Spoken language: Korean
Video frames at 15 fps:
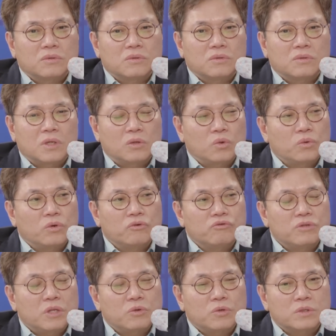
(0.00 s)
대통령
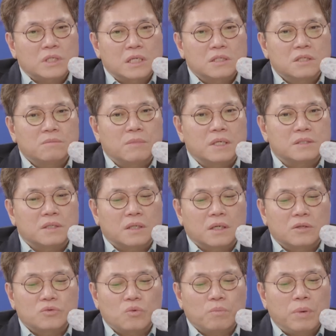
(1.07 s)
윤 대통령이 잘 쓰는 말
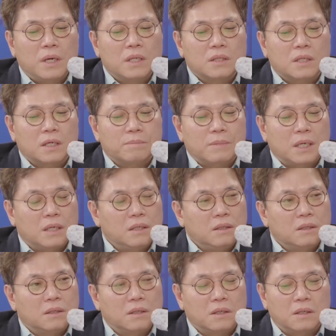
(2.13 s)
있잖아요. 쪽팔린다는 말.
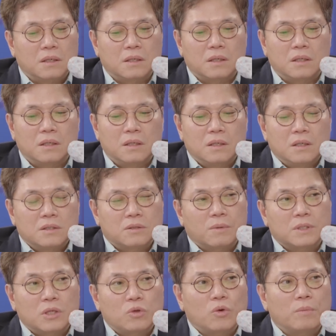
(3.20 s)
아. 네.
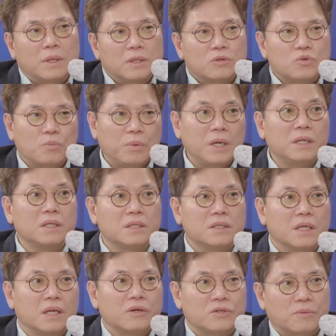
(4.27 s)
정말 대통령 말대로
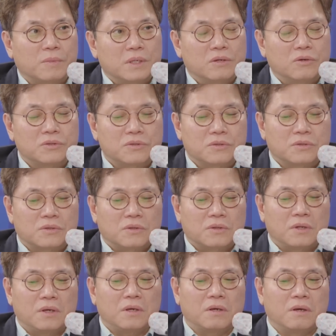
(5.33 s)
쪽팔리는 일이에요. 정말 이것은 아,
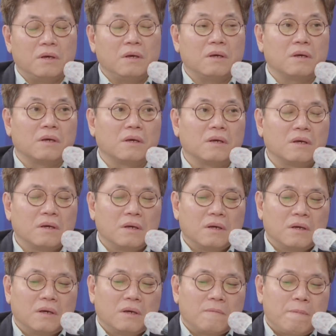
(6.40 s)
이번 네. 네. 네 이
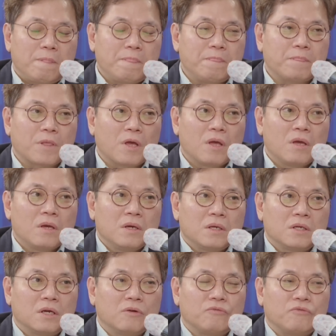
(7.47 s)
일이 음.
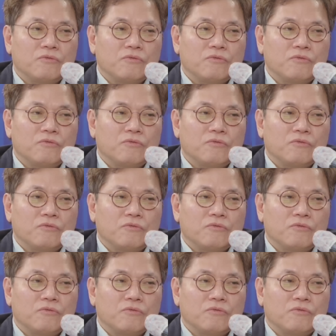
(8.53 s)
그게